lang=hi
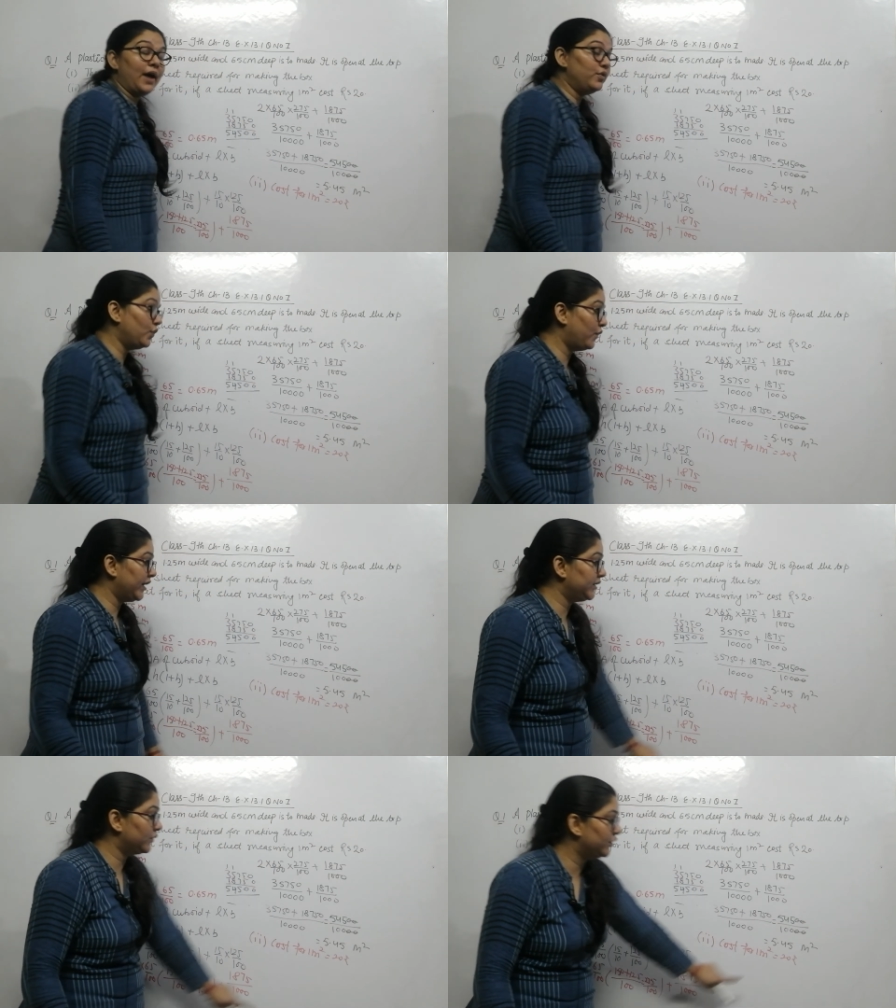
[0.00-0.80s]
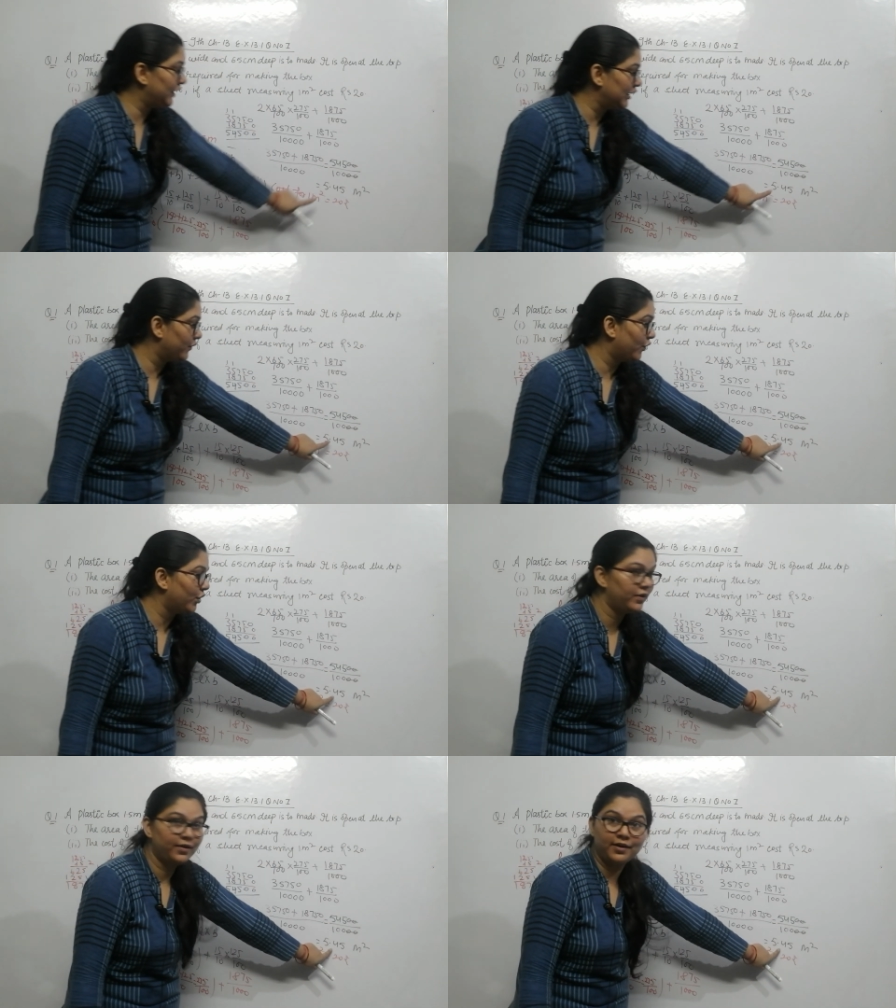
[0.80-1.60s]
हैव टू फाइंड आउट द वैल्यू
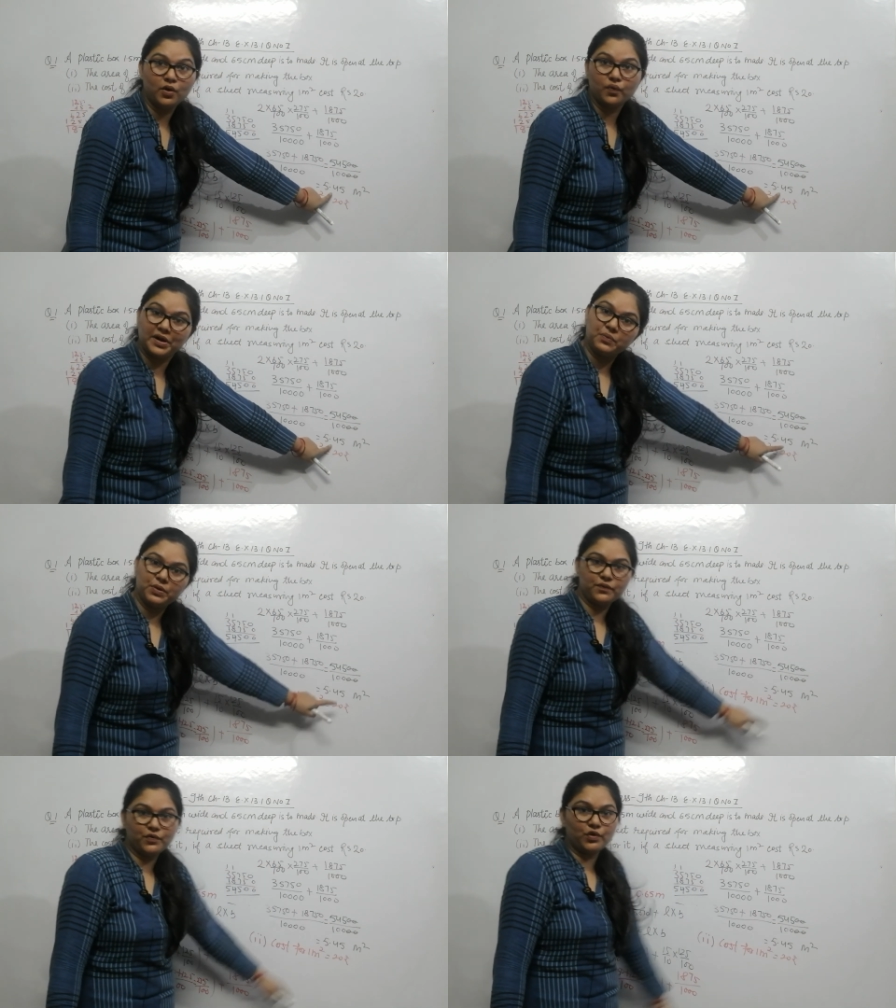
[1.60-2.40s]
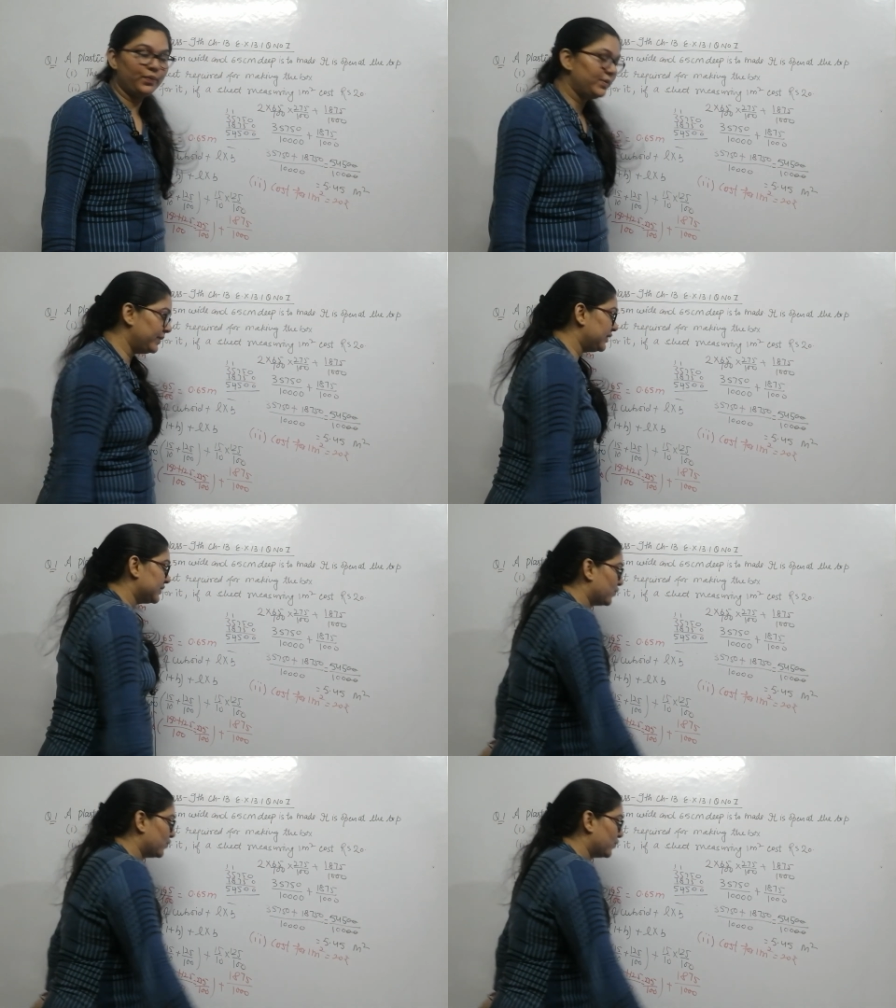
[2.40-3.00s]
फोर फाइव पॉइंट फोर मीटर